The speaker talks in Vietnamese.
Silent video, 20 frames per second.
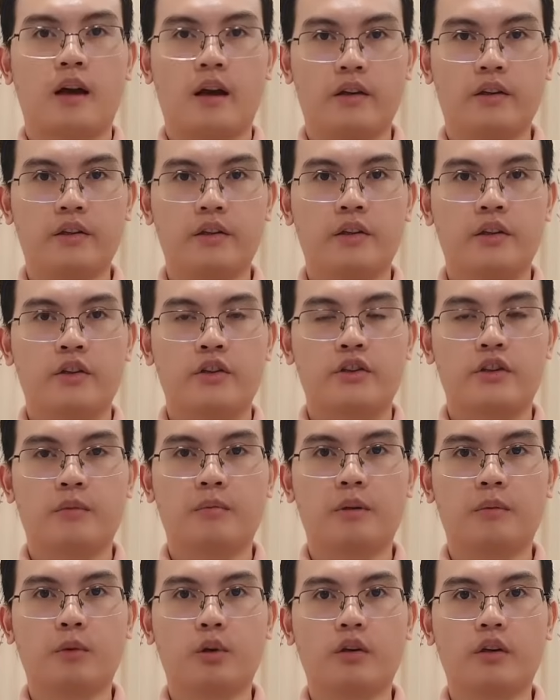Hi,
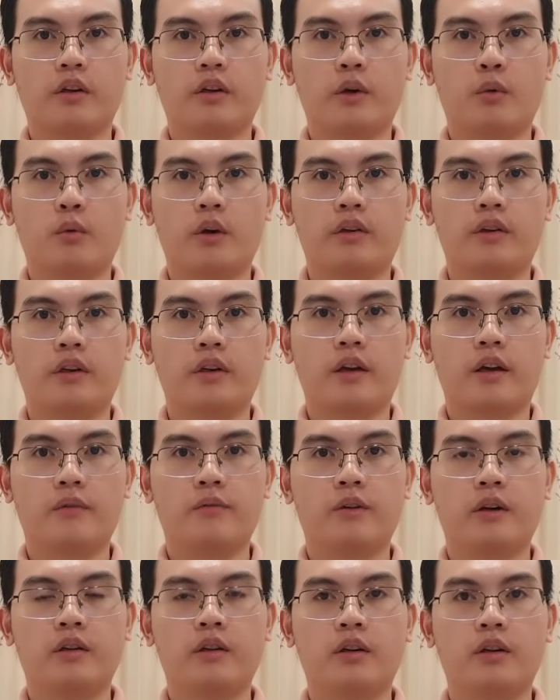chào mừng mọi người đã quay trở
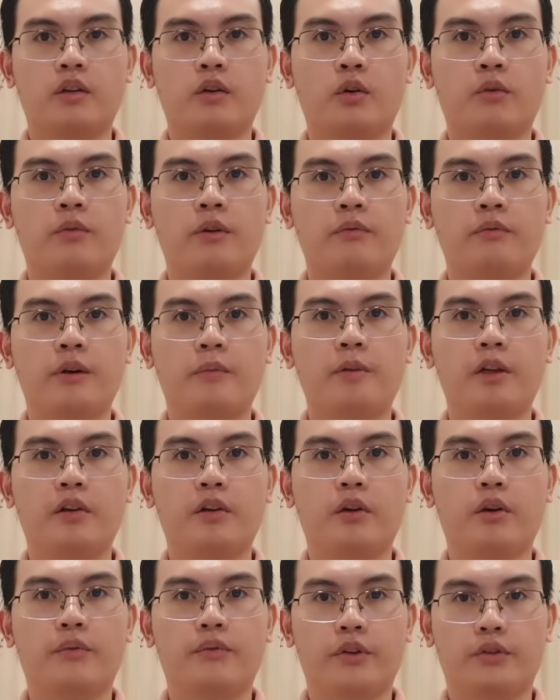lại với kênh Cố vấn Pháp
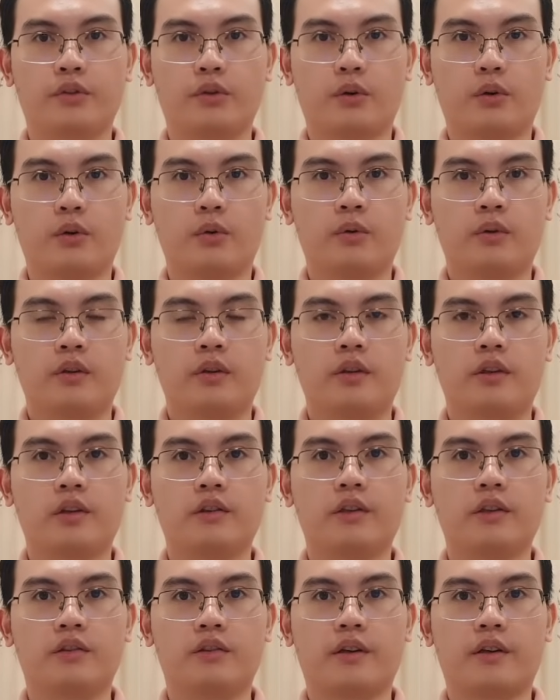lý Official,
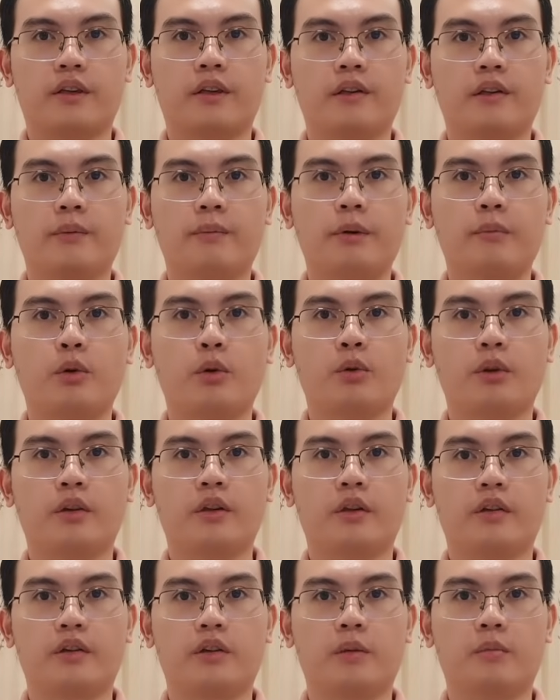kênh chia sẻ kiến thức pháp luật
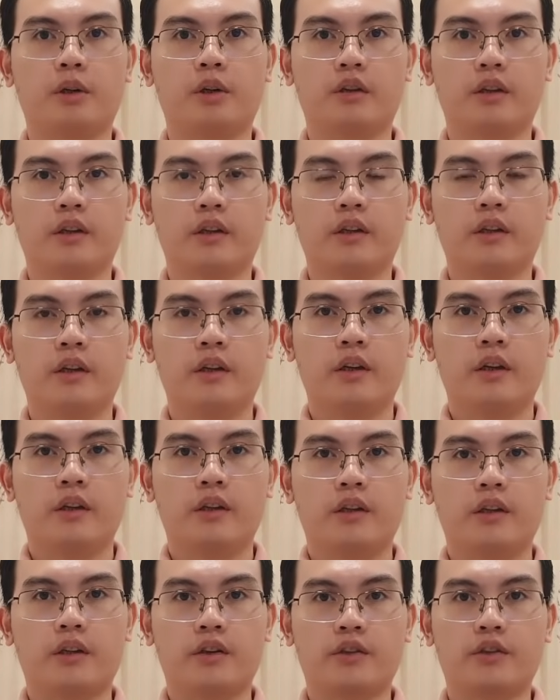dành cho mọi người.
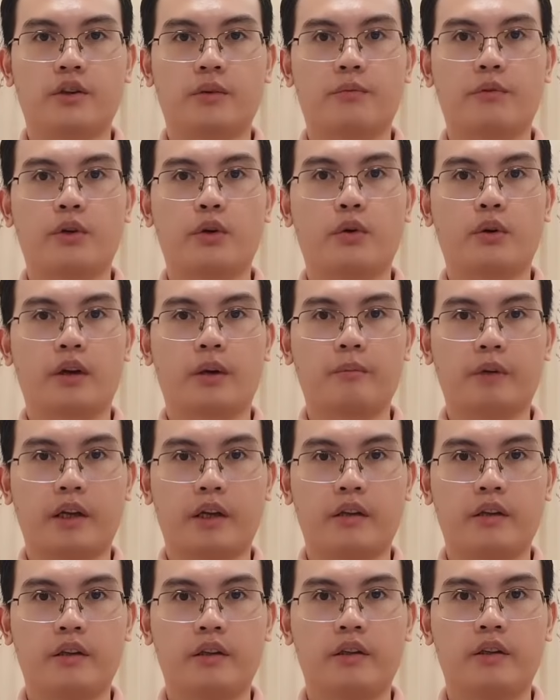Thì trong video ngày hôm
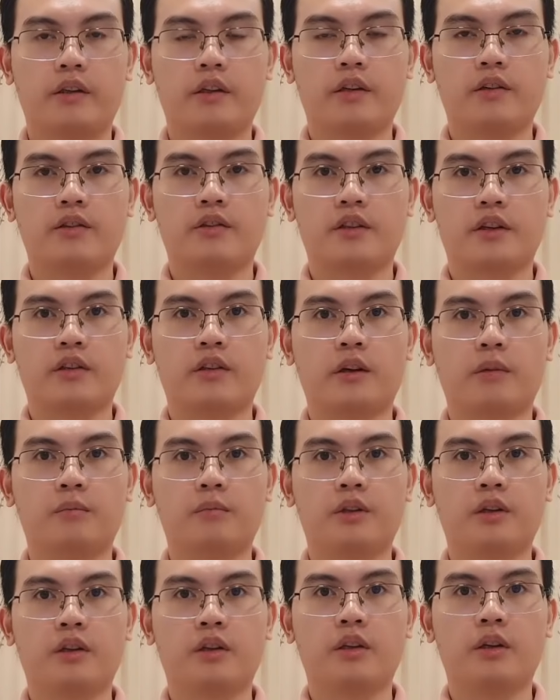nay, kênh sẽ
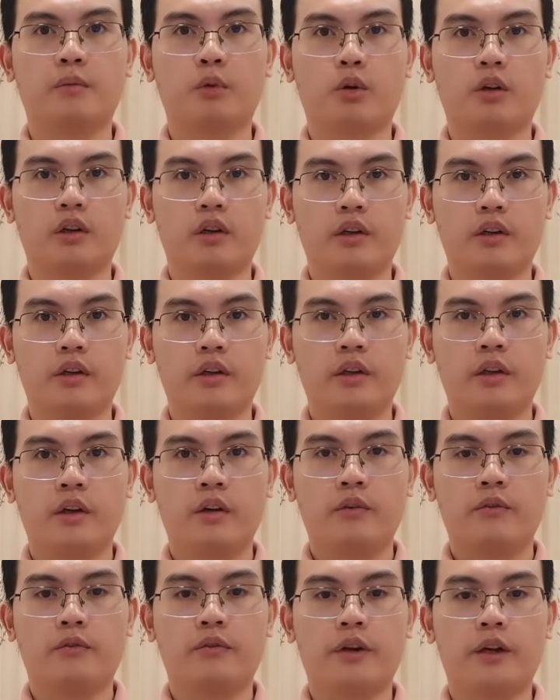thông tin đến mọi người
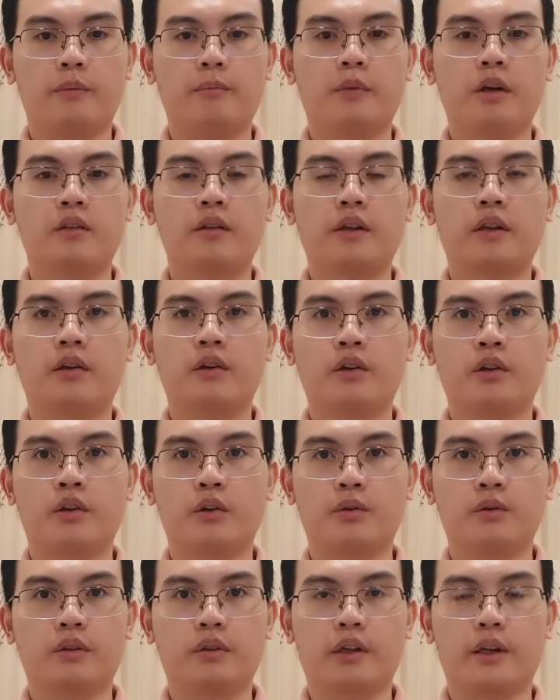về mức tăng lương
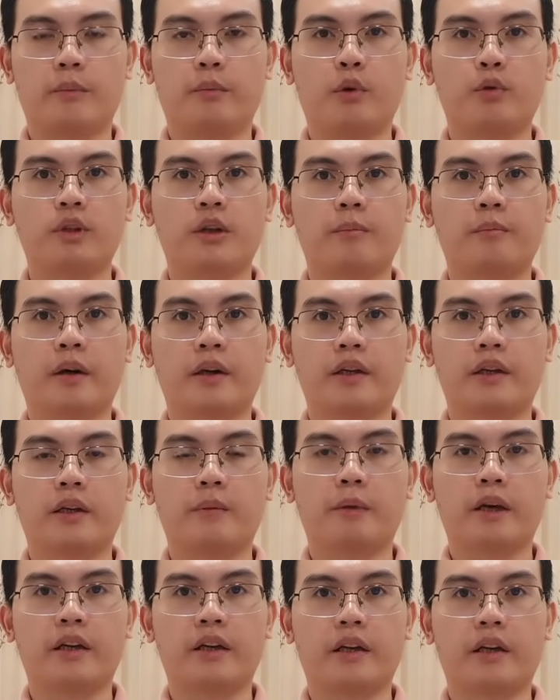hưu từ ngày 1 tháng 7
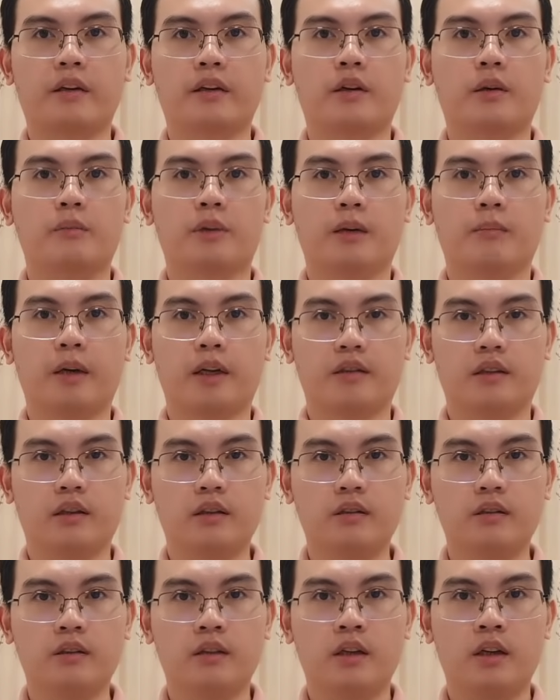năm
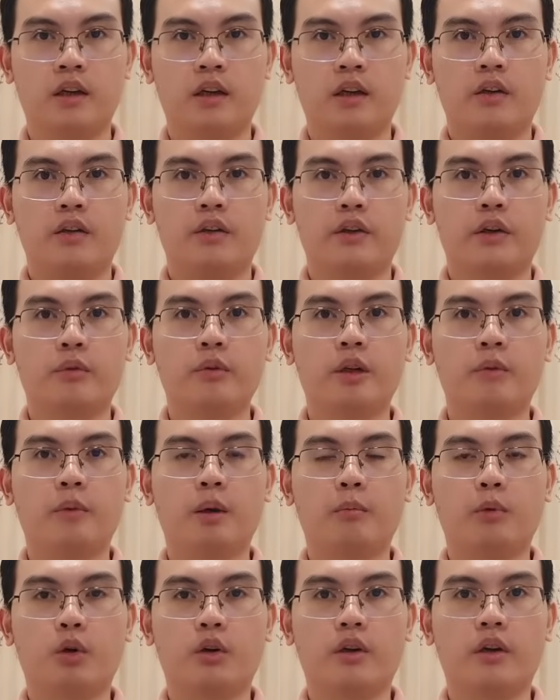2024. Nếu như
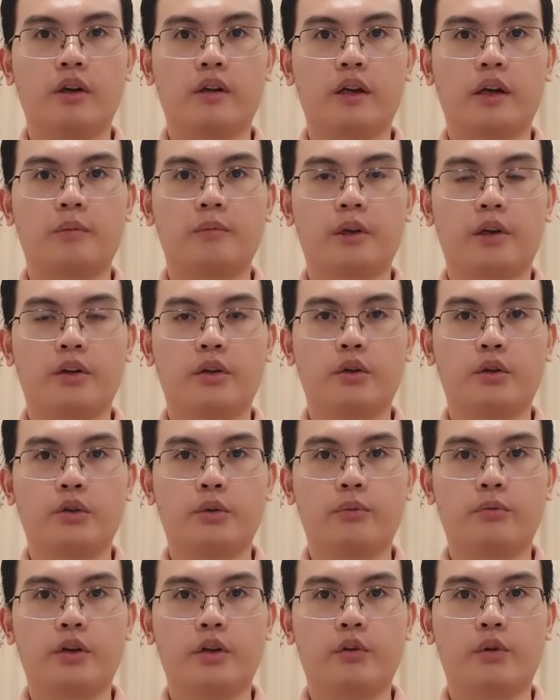mà mọi người cảm thấy nội
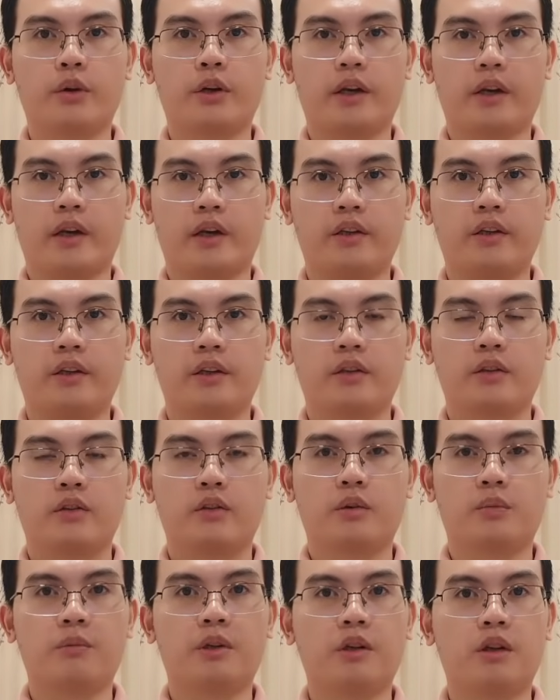dung video này hay
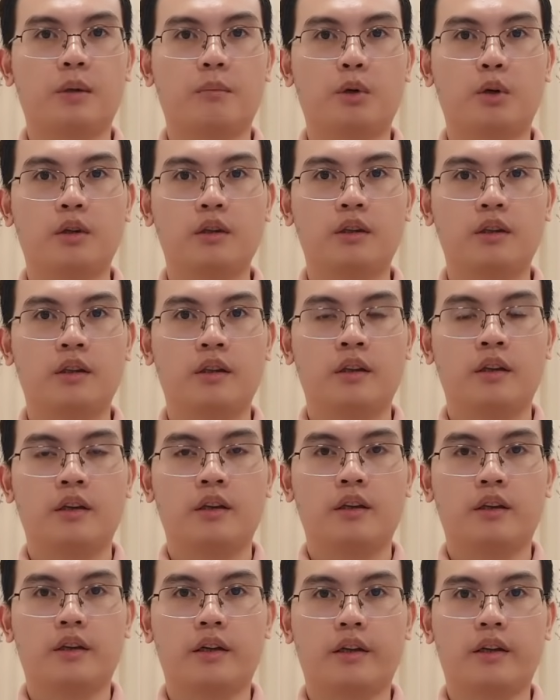cũng như là bổ ích,
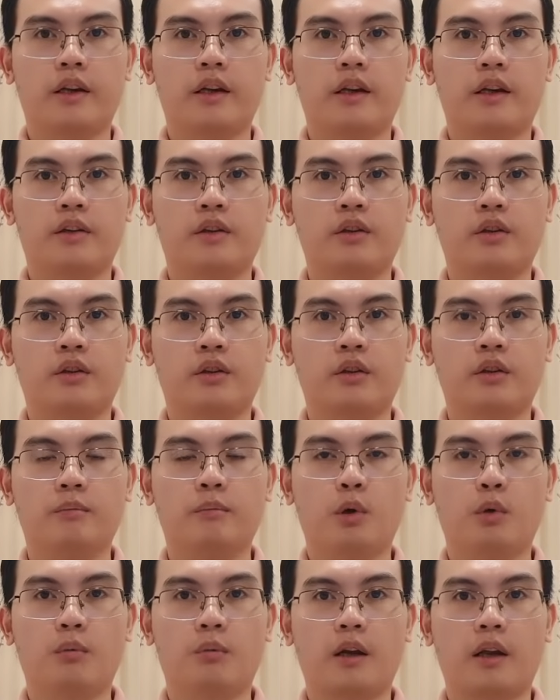thì để lại cho
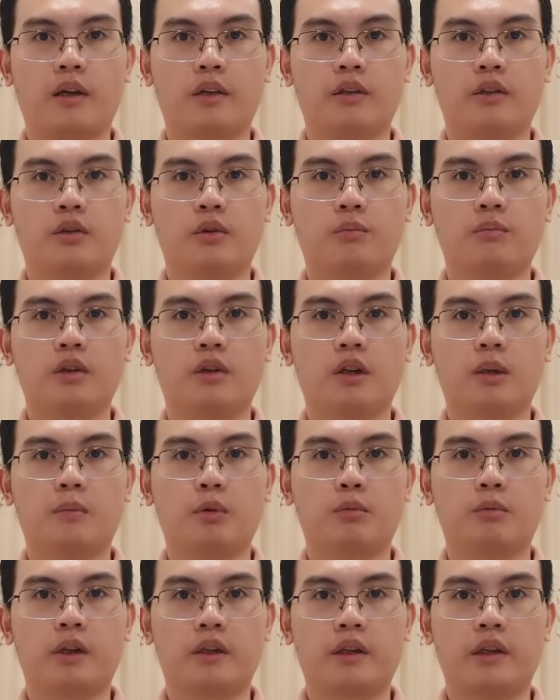kênh một like cũng như là
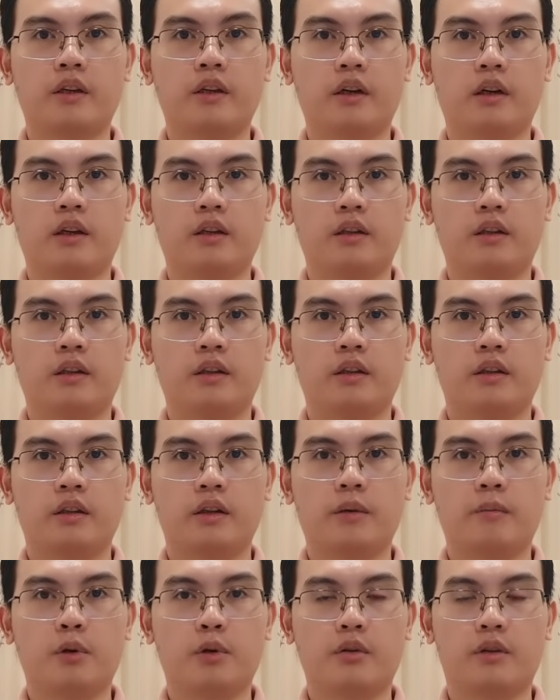một đăng ký kênh
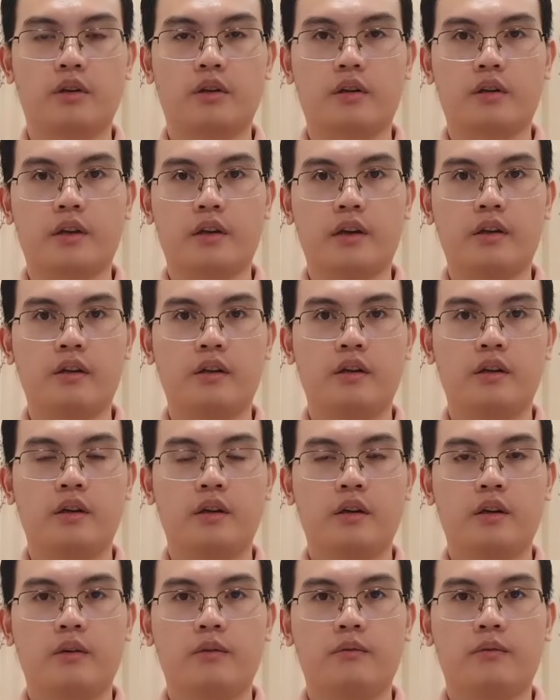để ủng hộ cho kênh nhé.
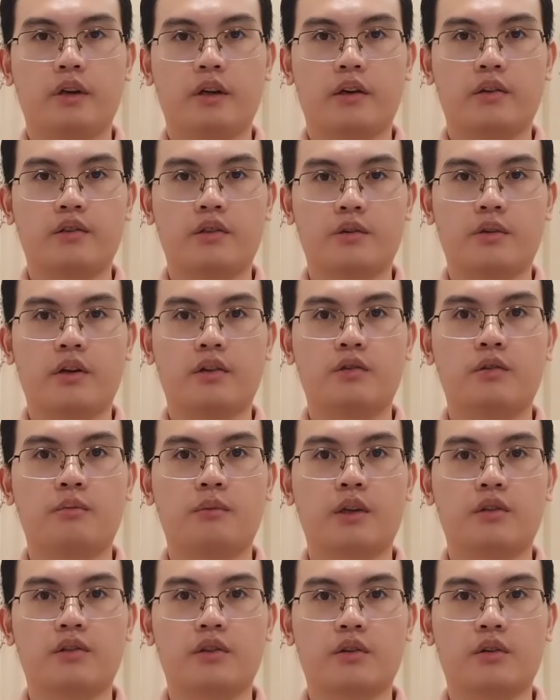Và ngay sau đây
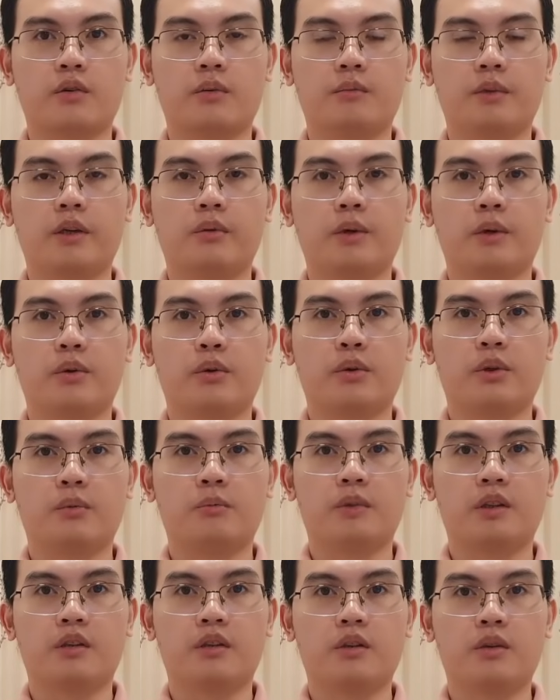chúng ta sẽ cùng đi vào nội
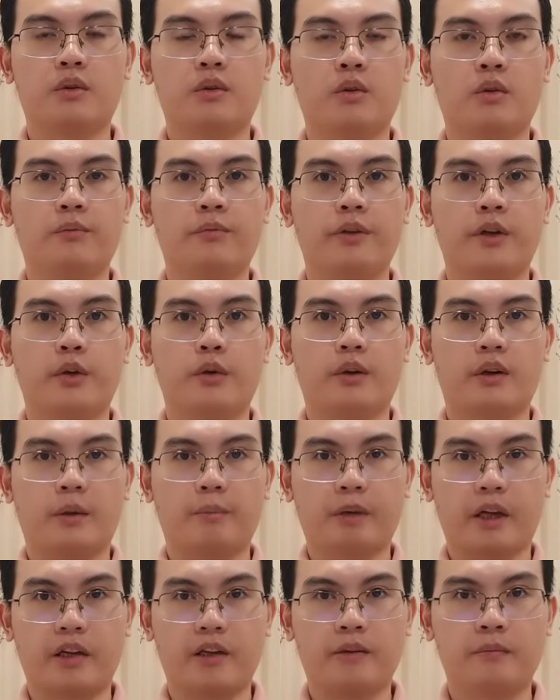dung chính của video
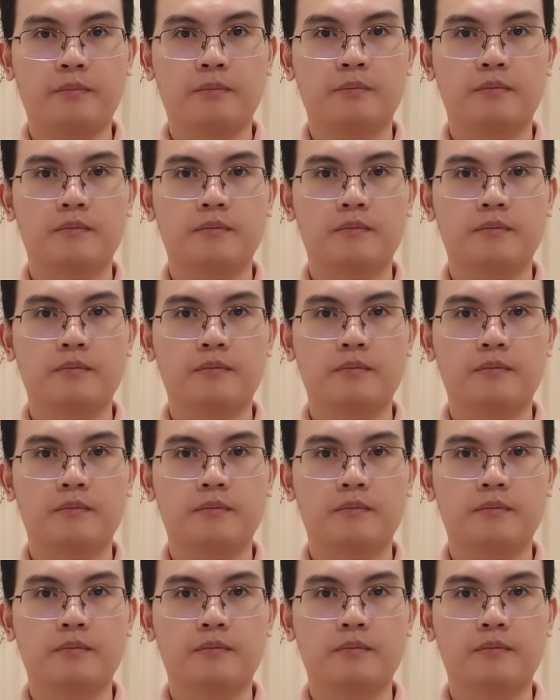ngày hôm nay.